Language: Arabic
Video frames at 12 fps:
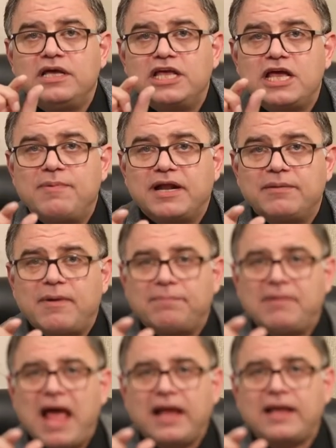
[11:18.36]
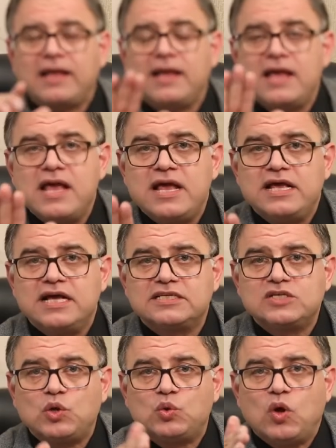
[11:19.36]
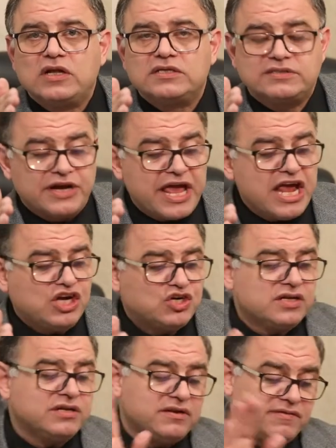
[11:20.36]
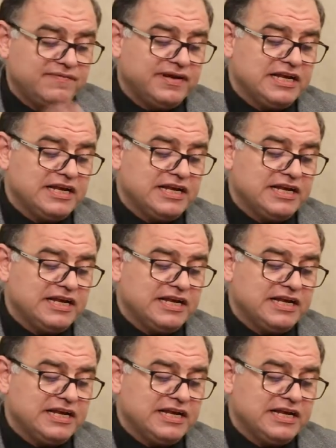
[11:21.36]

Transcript: يكبر يبقى بلاك يحصل له السريشن في